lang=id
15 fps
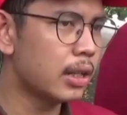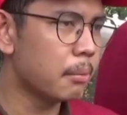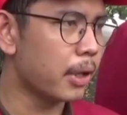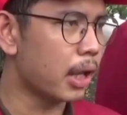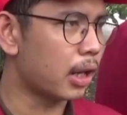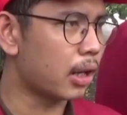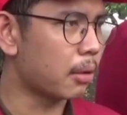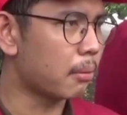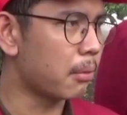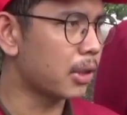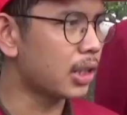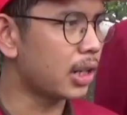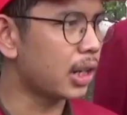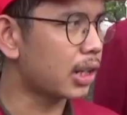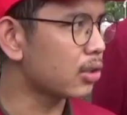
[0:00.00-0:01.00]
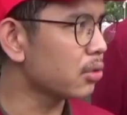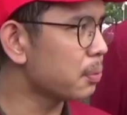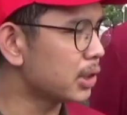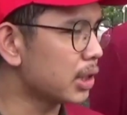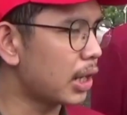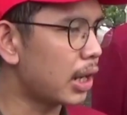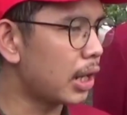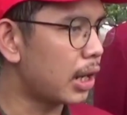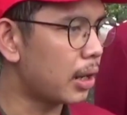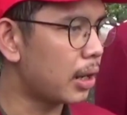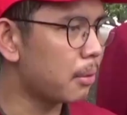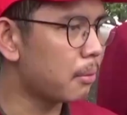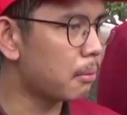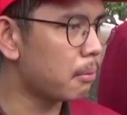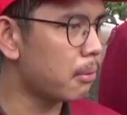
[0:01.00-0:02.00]
biar masyarakat itu bisa
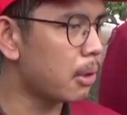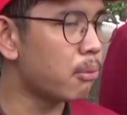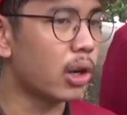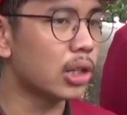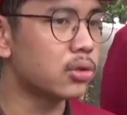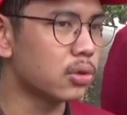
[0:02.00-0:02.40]
membuat